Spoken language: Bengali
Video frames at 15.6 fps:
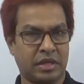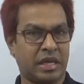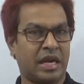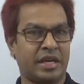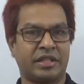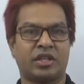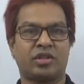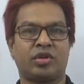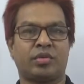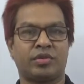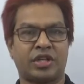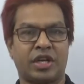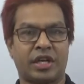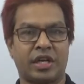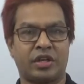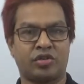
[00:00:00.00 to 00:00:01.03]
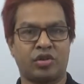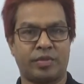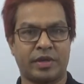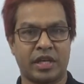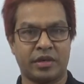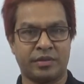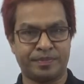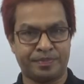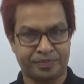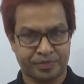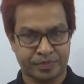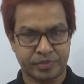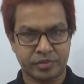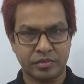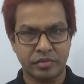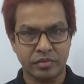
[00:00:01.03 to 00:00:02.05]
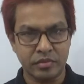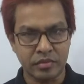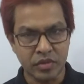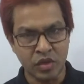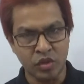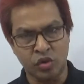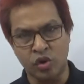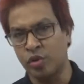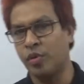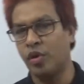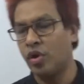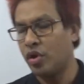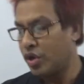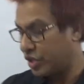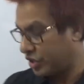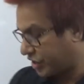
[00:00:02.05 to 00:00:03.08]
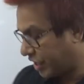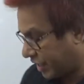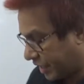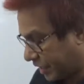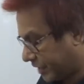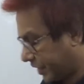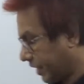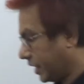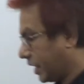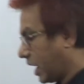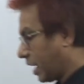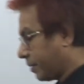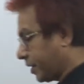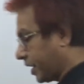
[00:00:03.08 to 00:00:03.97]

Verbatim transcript: গাণিতিক সমস্যা এখানে সমাধান করব সেই ক্ষেত্রে আমি